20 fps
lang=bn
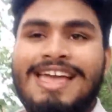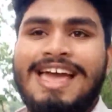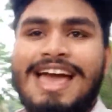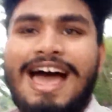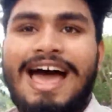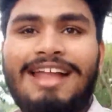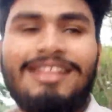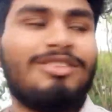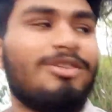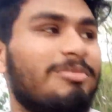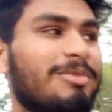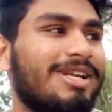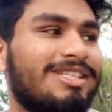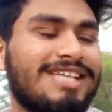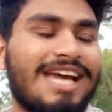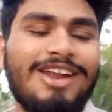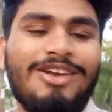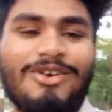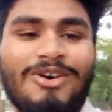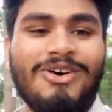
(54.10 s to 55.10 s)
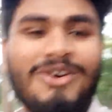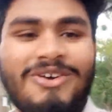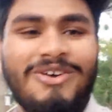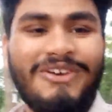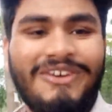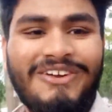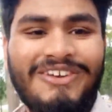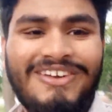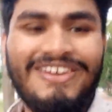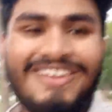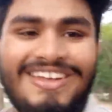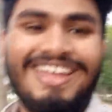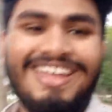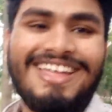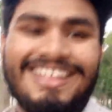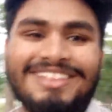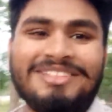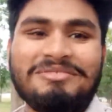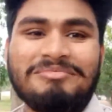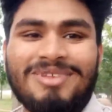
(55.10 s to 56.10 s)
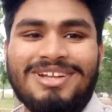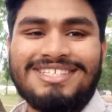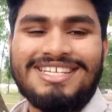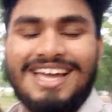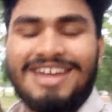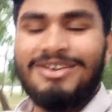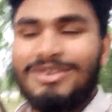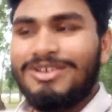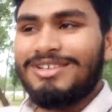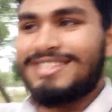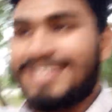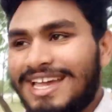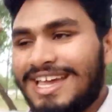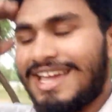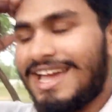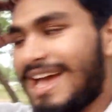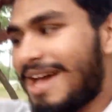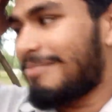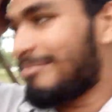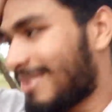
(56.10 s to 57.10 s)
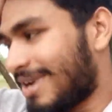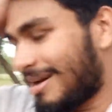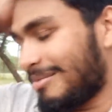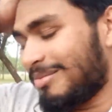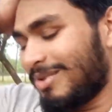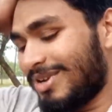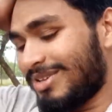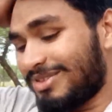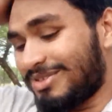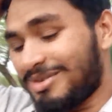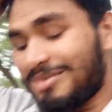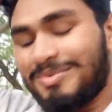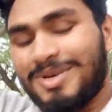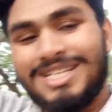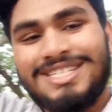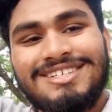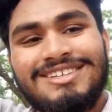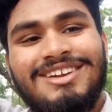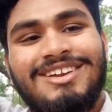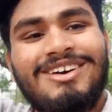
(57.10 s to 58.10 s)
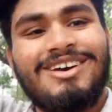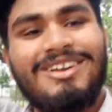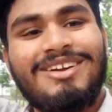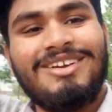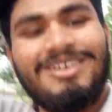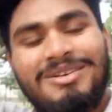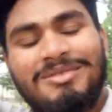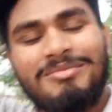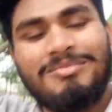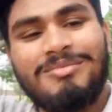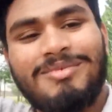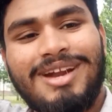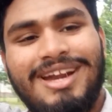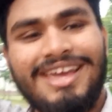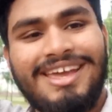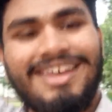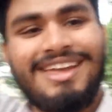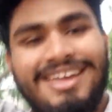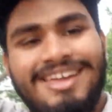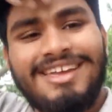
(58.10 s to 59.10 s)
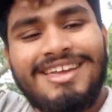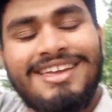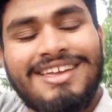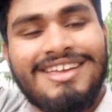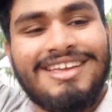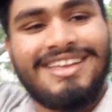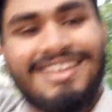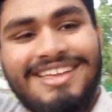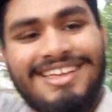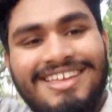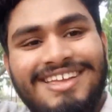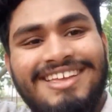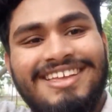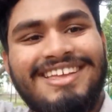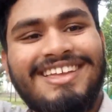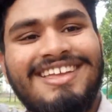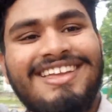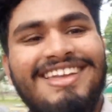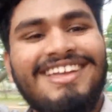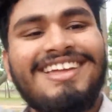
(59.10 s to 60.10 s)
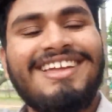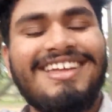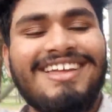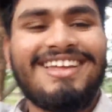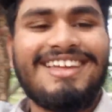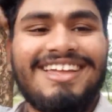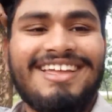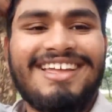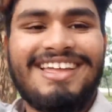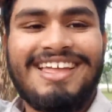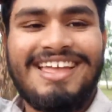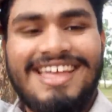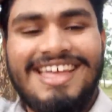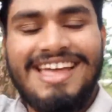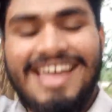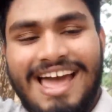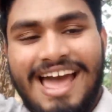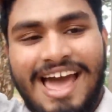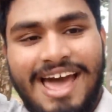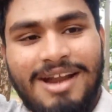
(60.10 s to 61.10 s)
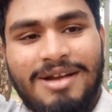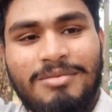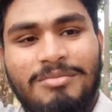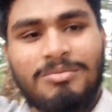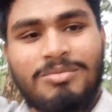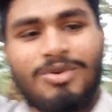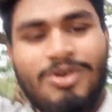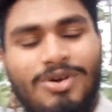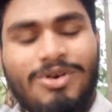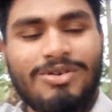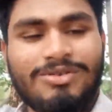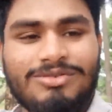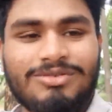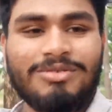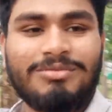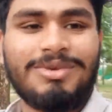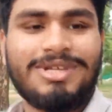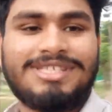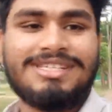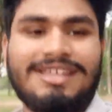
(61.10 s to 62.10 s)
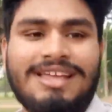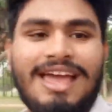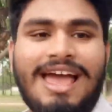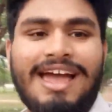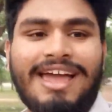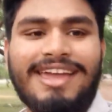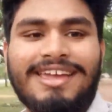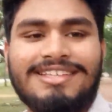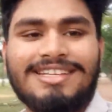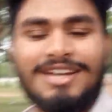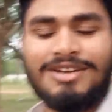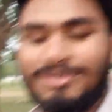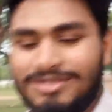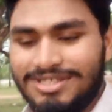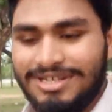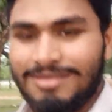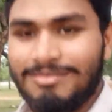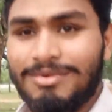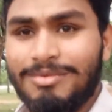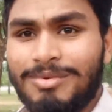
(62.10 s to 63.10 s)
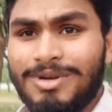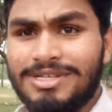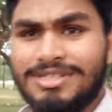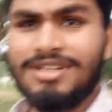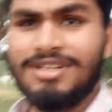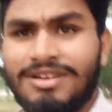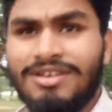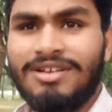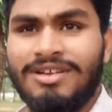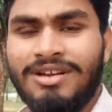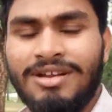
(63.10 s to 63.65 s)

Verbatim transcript: আর তোমরা জানো তোমরা জানো যে আমরা মূলত ব্যাচেলর মানে ইংলিশের অবস্থা হ্যাঁ। আর ব্রো তোমরা আগে জানো যে আমরা ব্যাচেলর